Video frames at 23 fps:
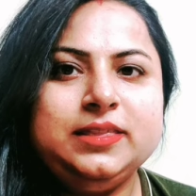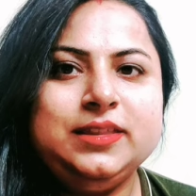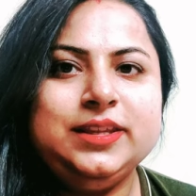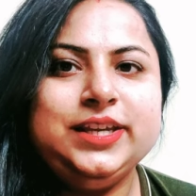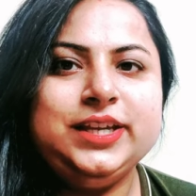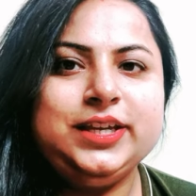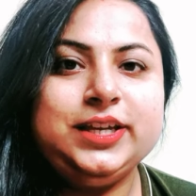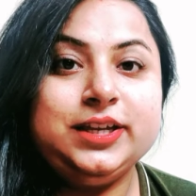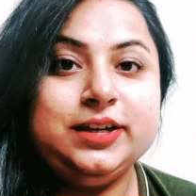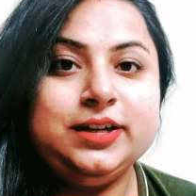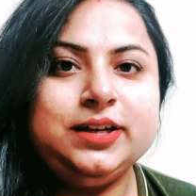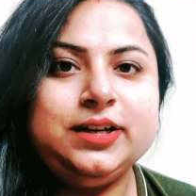
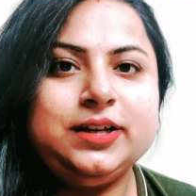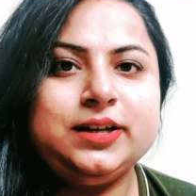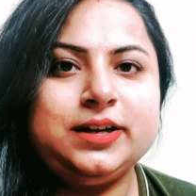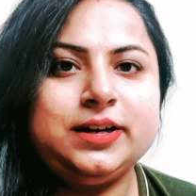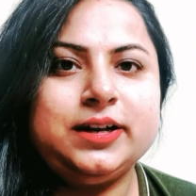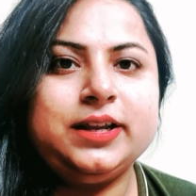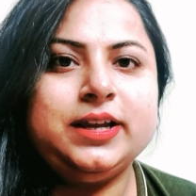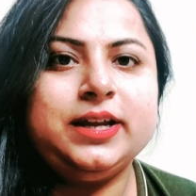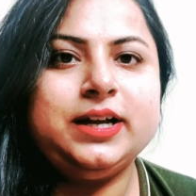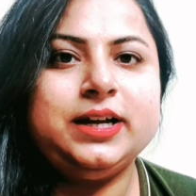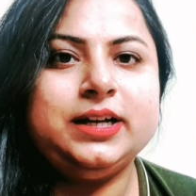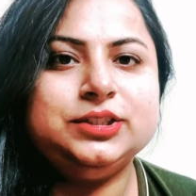इतनी केयर
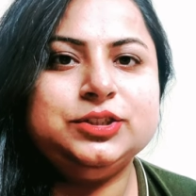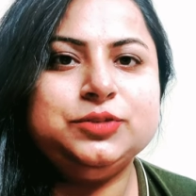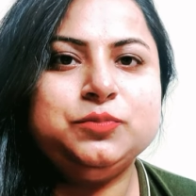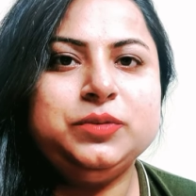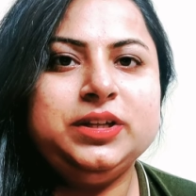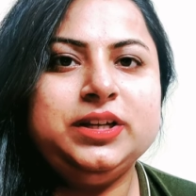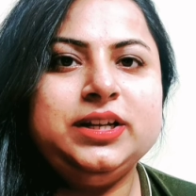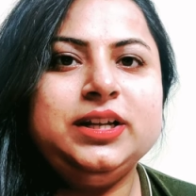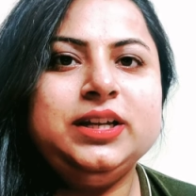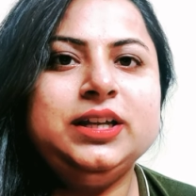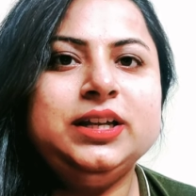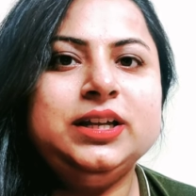कर रहे हैं
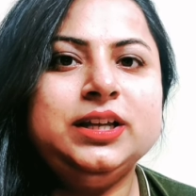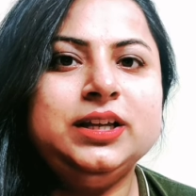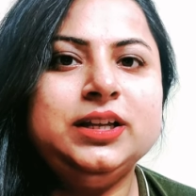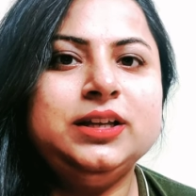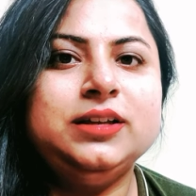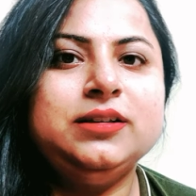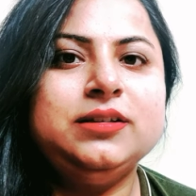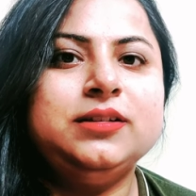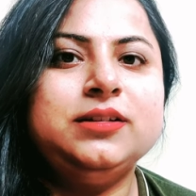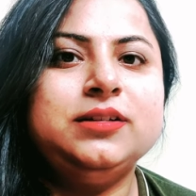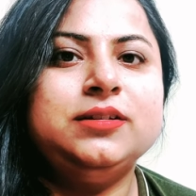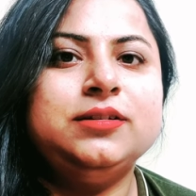आज मेरी
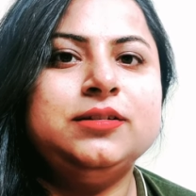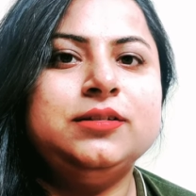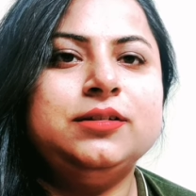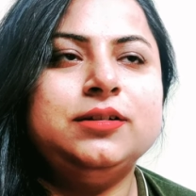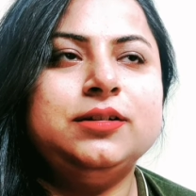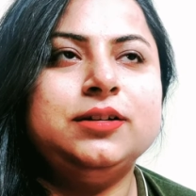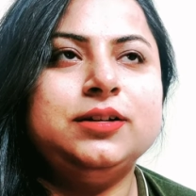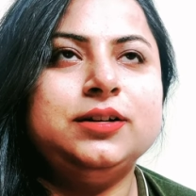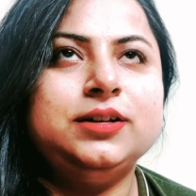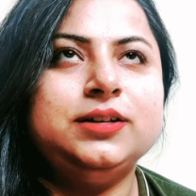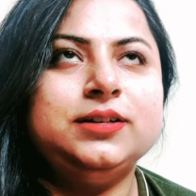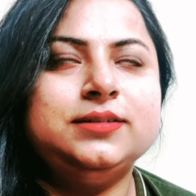
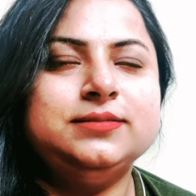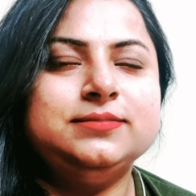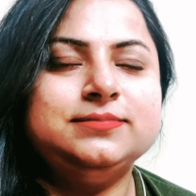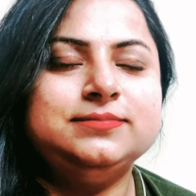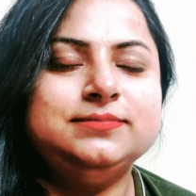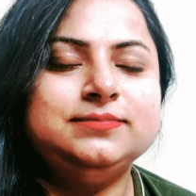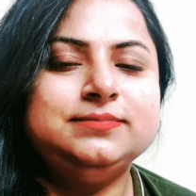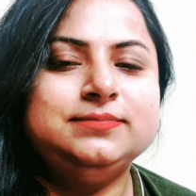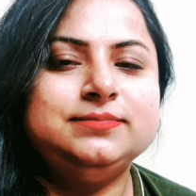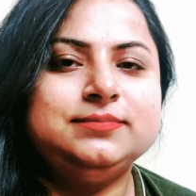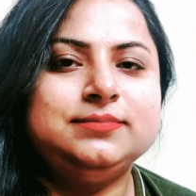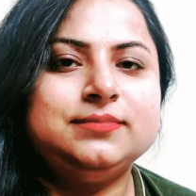और
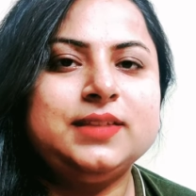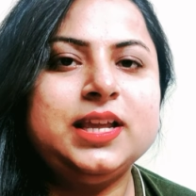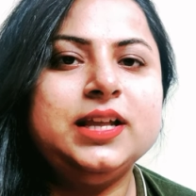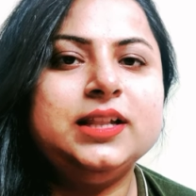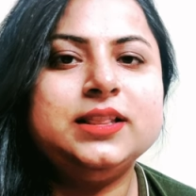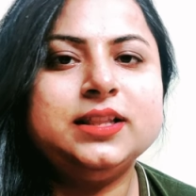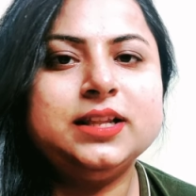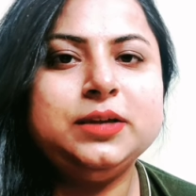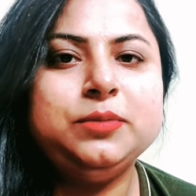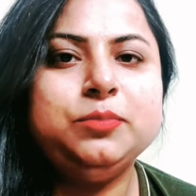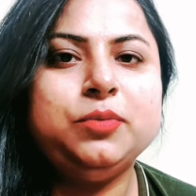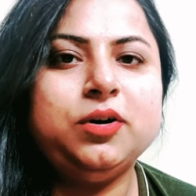
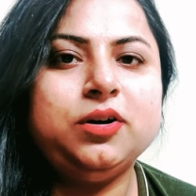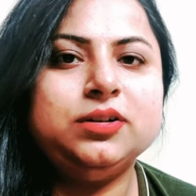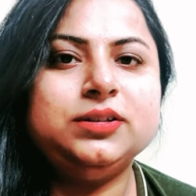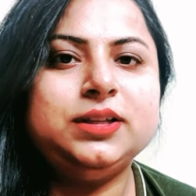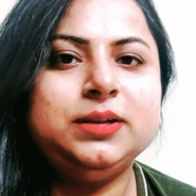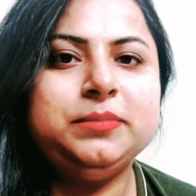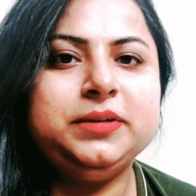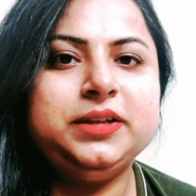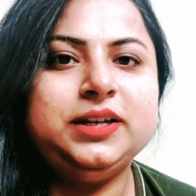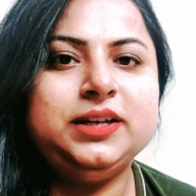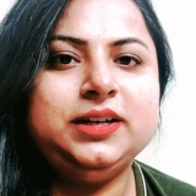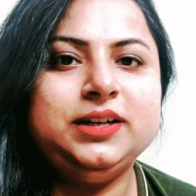इतना ही
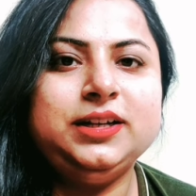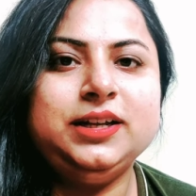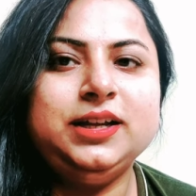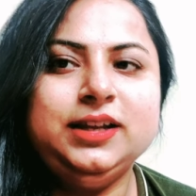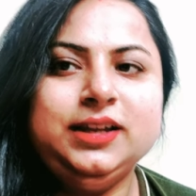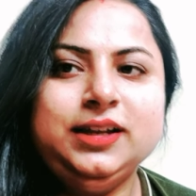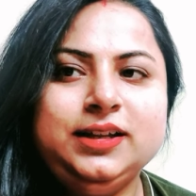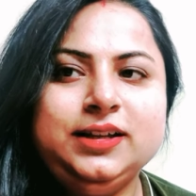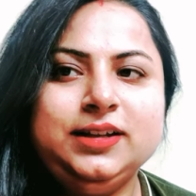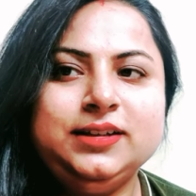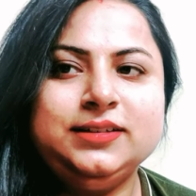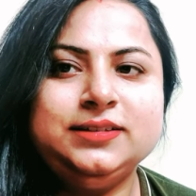बहुत है मेरे
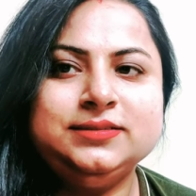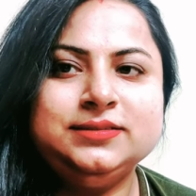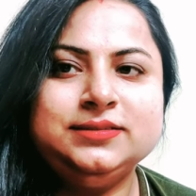लिए